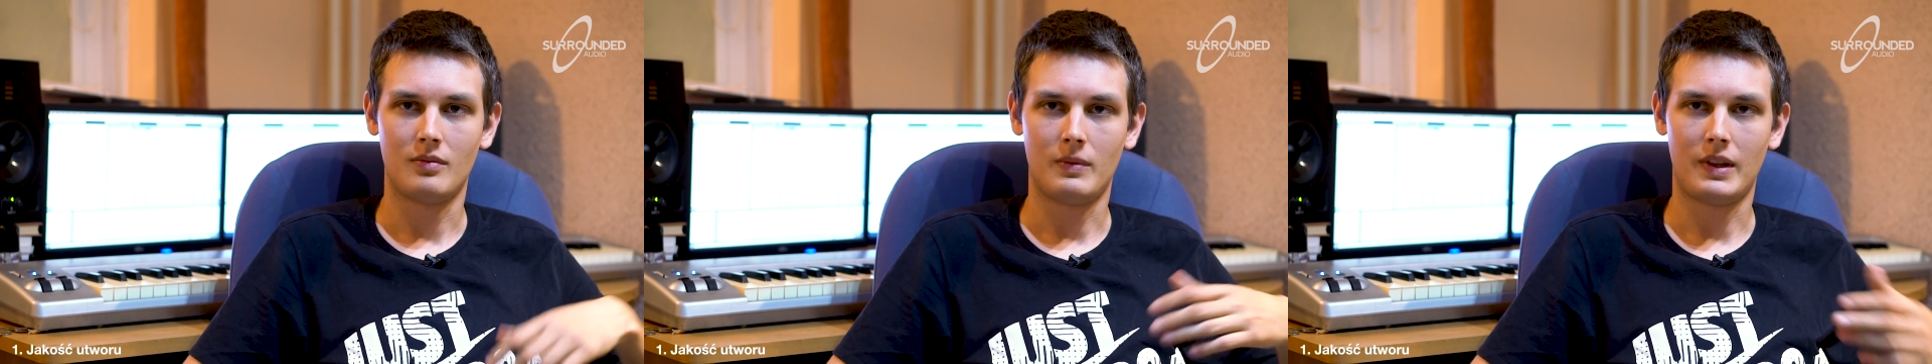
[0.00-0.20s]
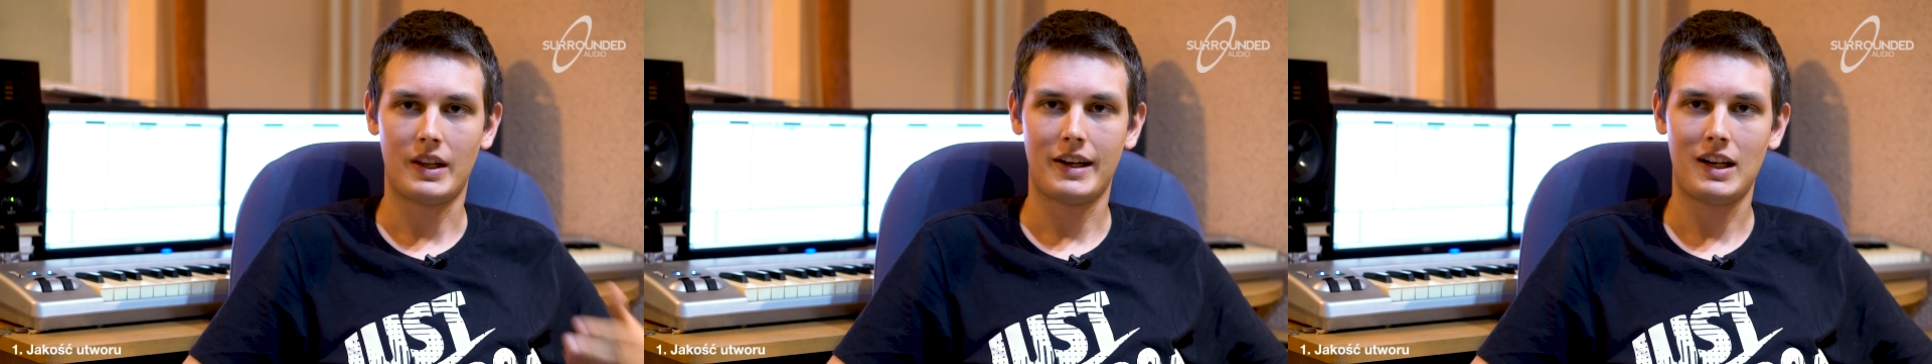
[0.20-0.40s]

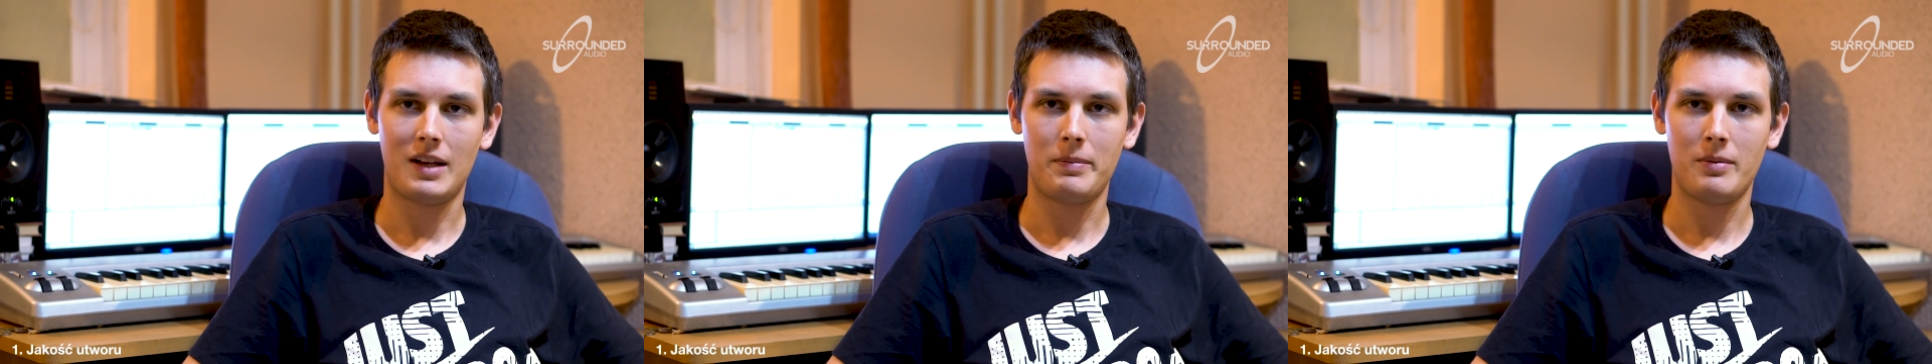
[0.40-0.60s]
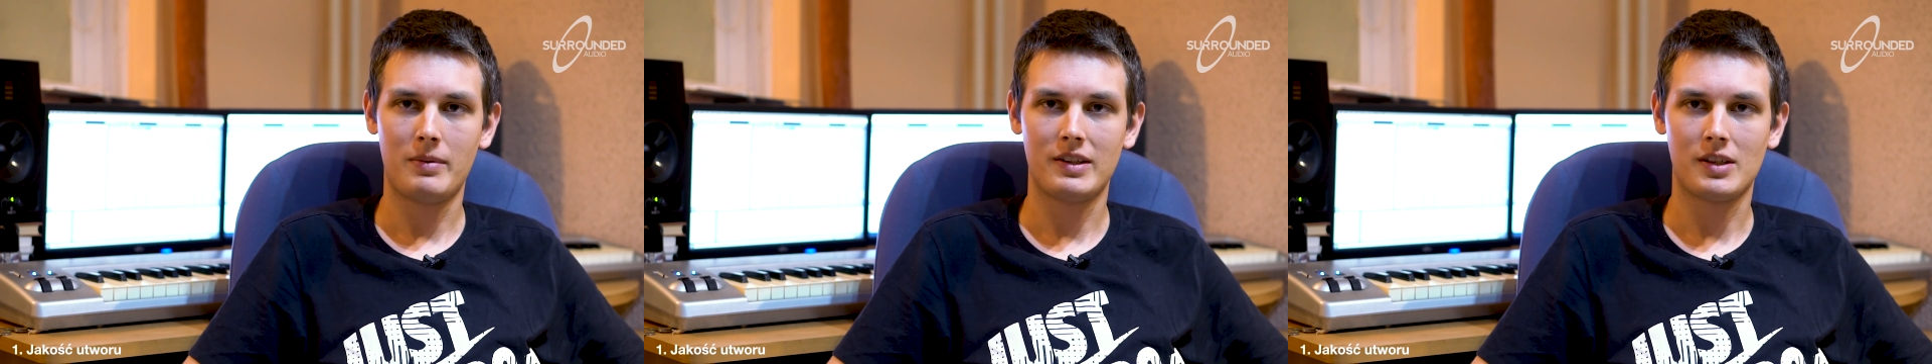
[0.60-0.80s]

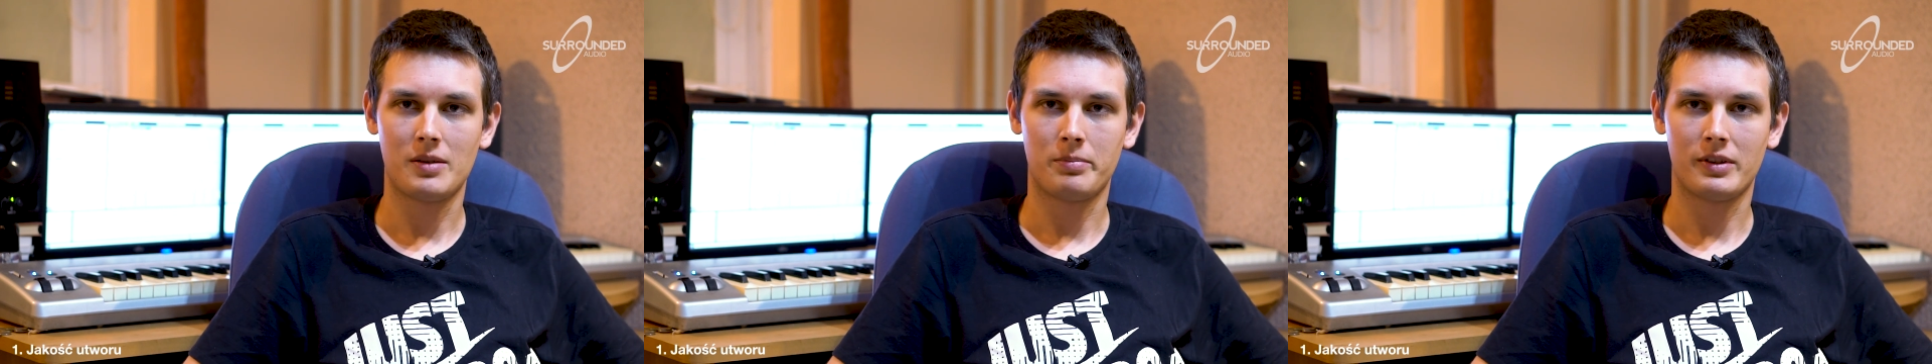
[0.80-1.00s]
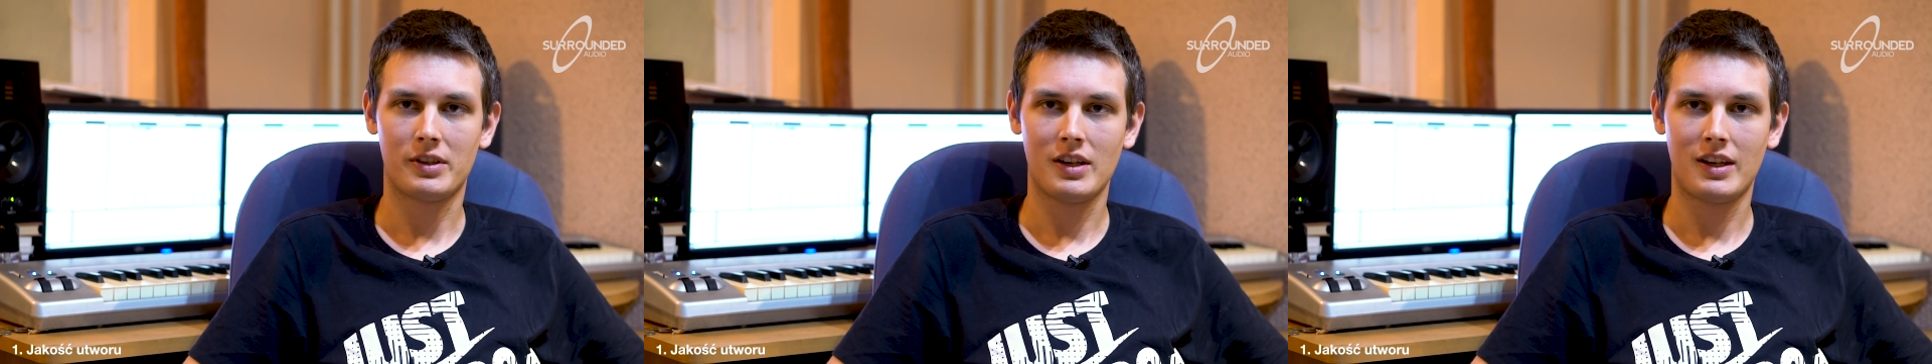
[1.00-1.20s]
Najlepiej będzie
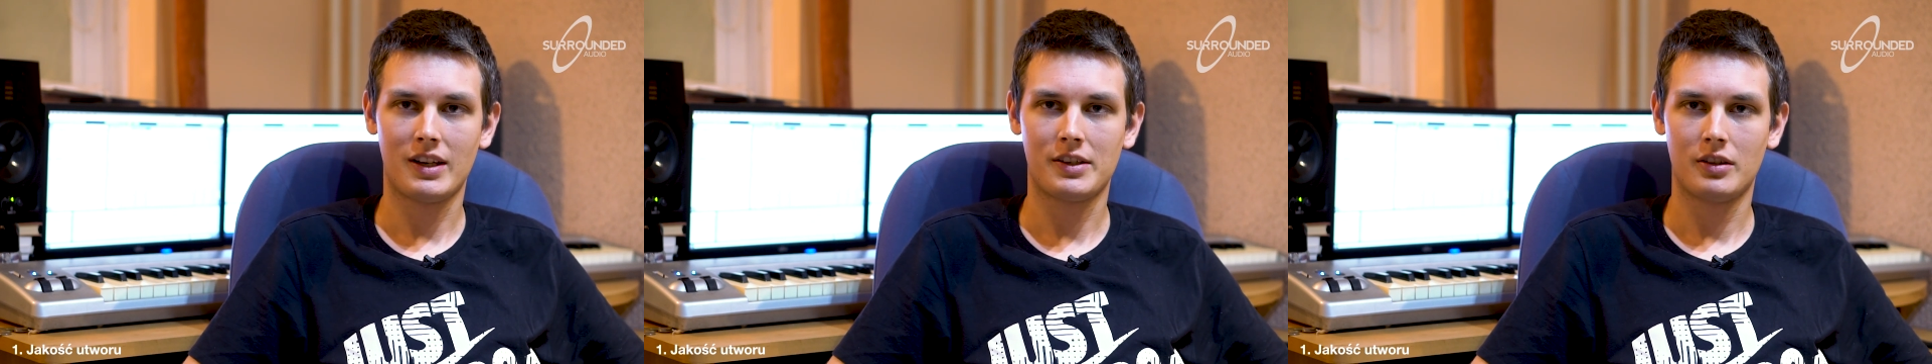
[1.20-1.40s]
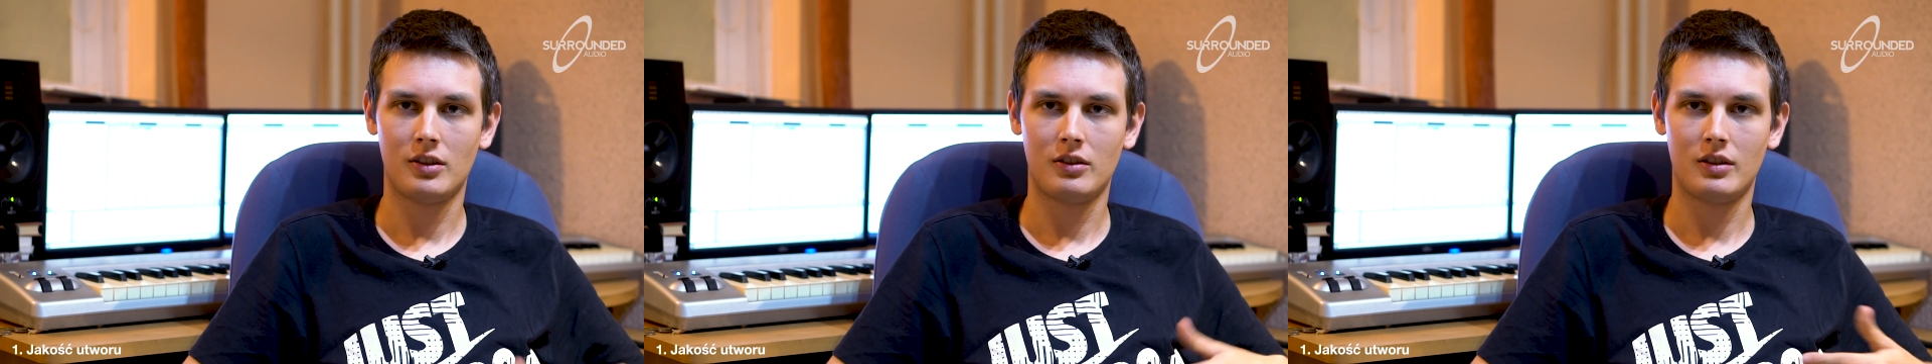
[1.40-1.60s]

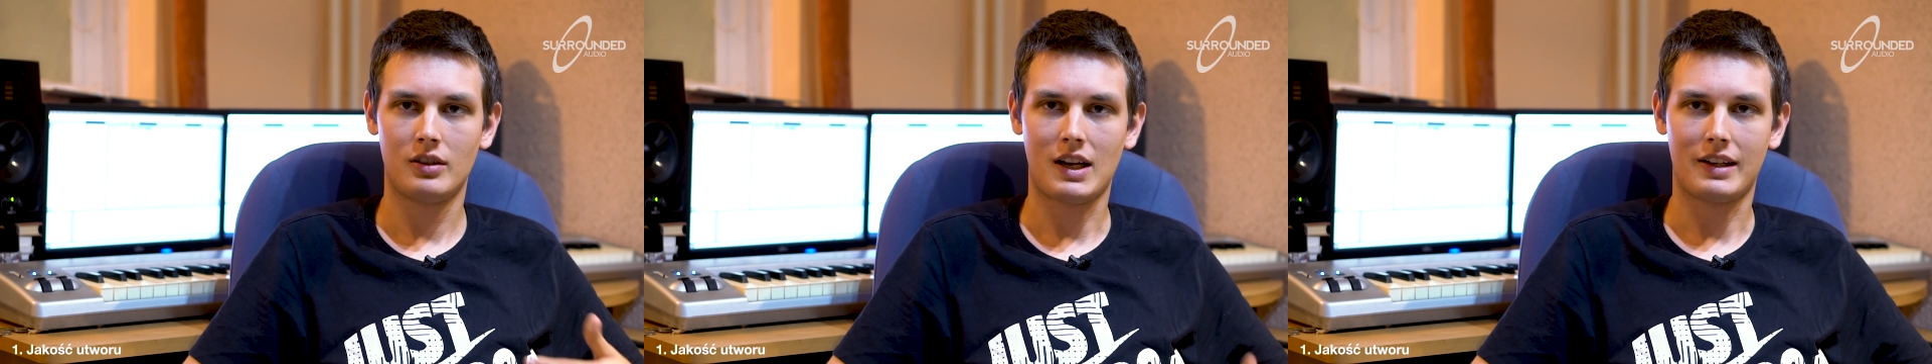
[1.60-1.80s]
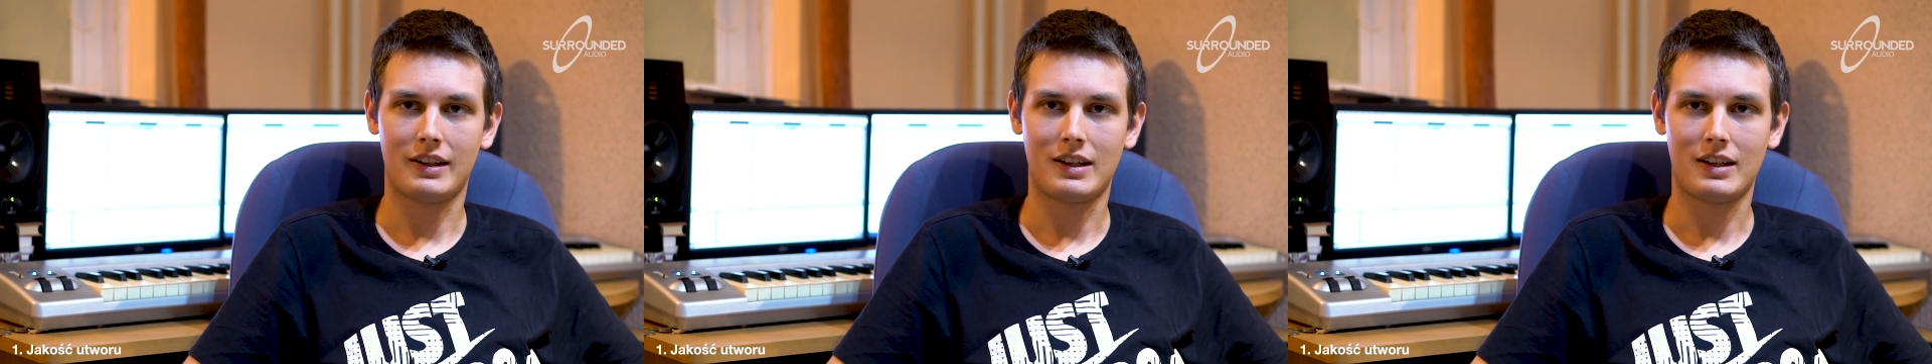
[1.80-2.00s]
poczekać do
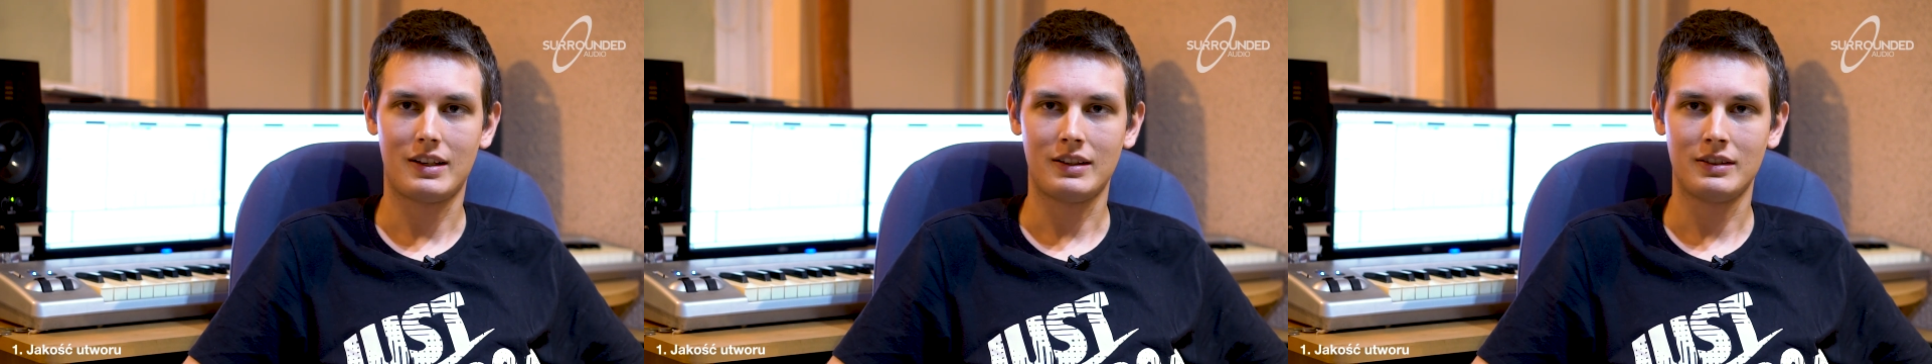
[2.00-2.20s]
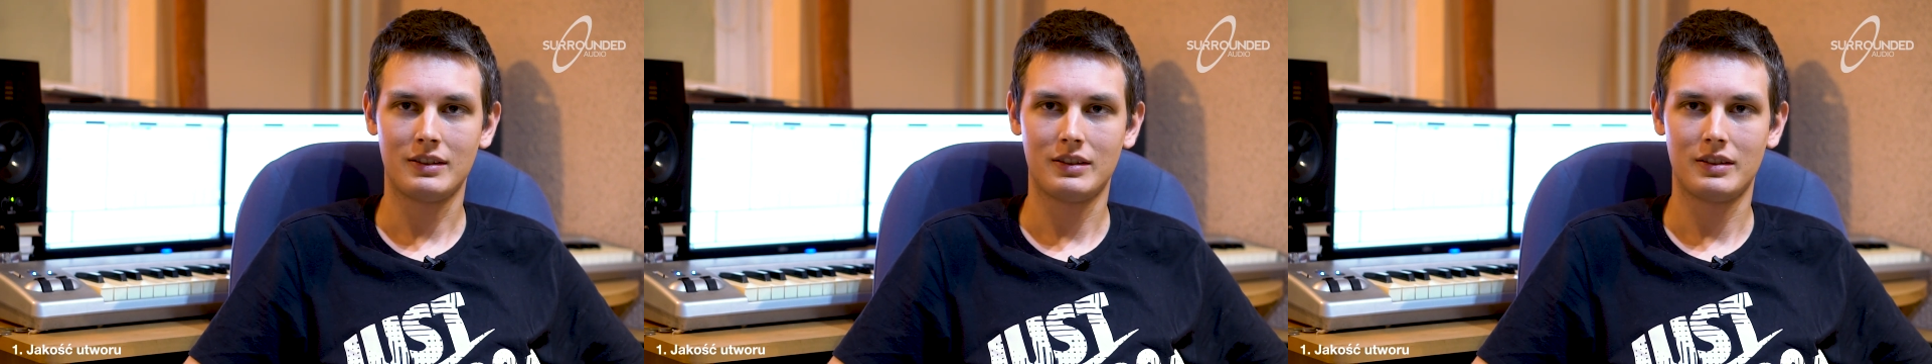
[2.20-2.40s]
rana,